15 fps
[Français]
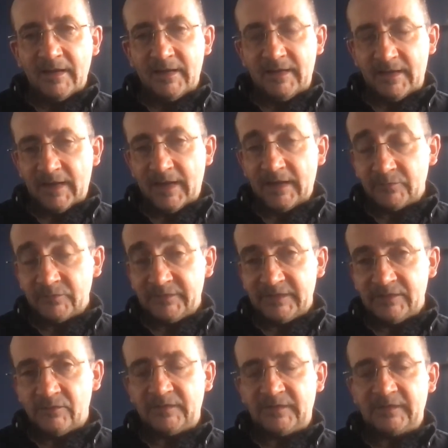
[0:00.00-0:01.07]
Et à côté
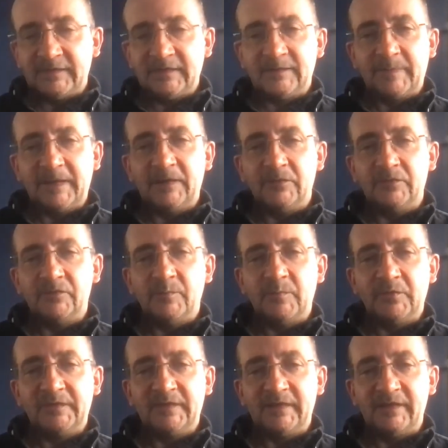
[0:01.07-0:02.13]
de ces expériences de
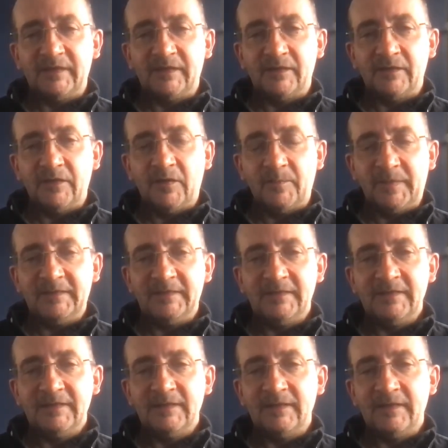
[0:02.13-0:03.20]
pensée
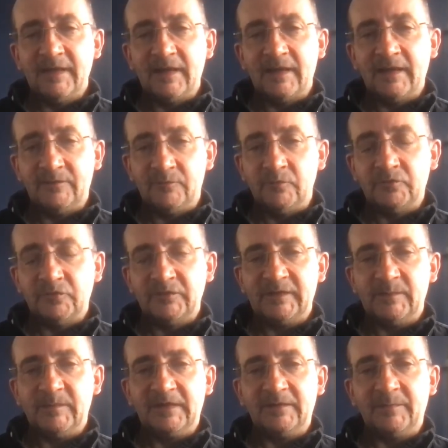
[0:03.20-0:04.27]
empathique, il y a un autre
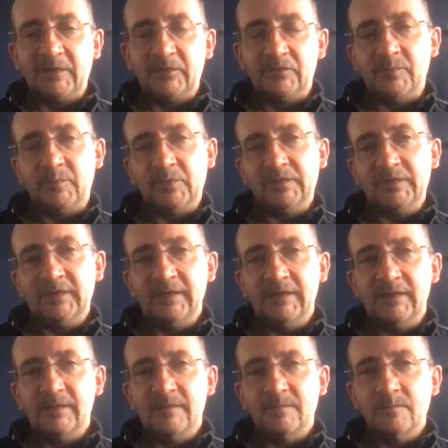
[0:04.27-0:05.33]
type d'expérience de pensée
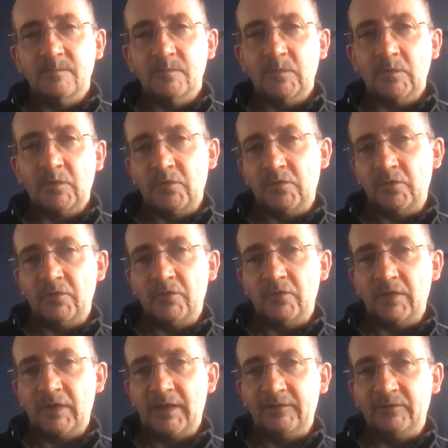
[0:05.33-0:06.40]
que,
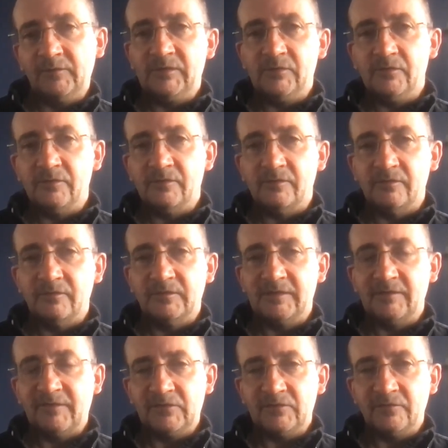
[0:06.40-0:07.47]
à la suite de
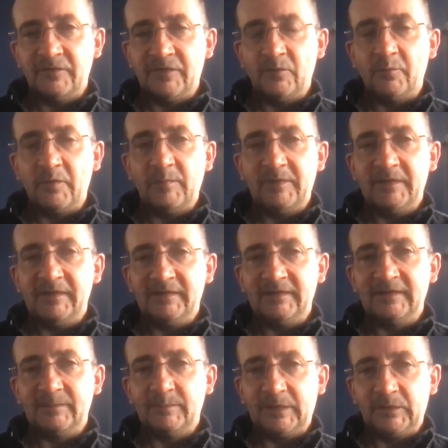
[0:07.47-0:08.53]
Stéphane Chauvier, on peut appeler des
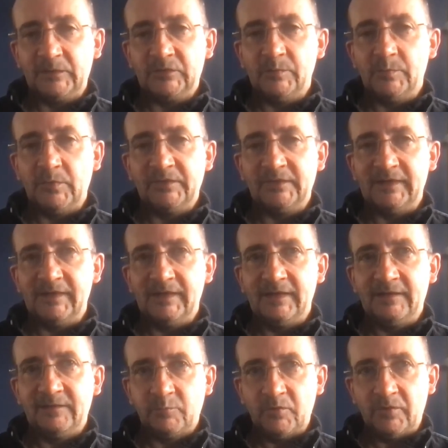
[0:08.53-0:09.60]
expériences de pensée
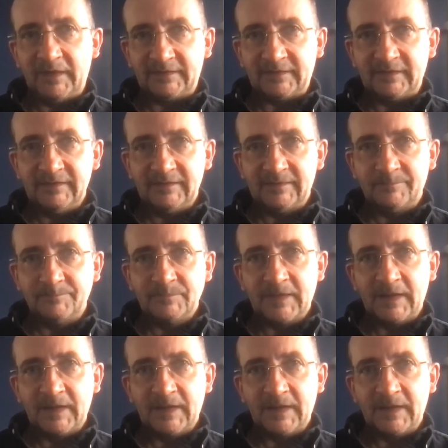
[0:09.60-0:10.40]
exploratrices,